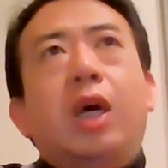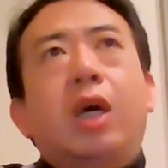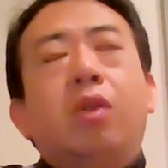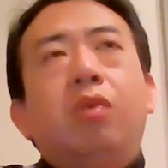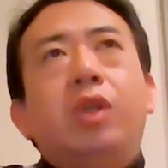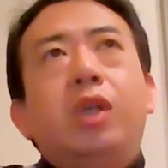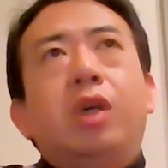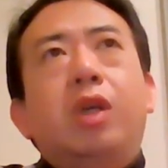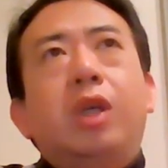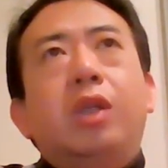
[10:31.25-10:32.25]
塔，东京
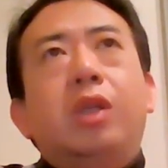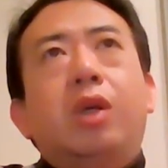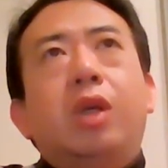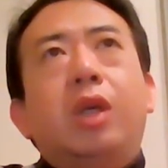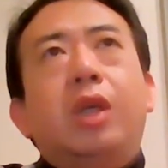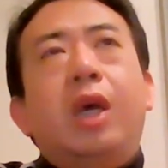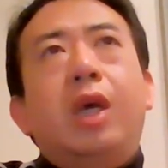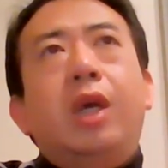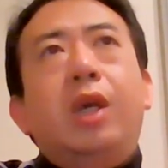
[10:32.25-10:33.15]
好像也造了个在，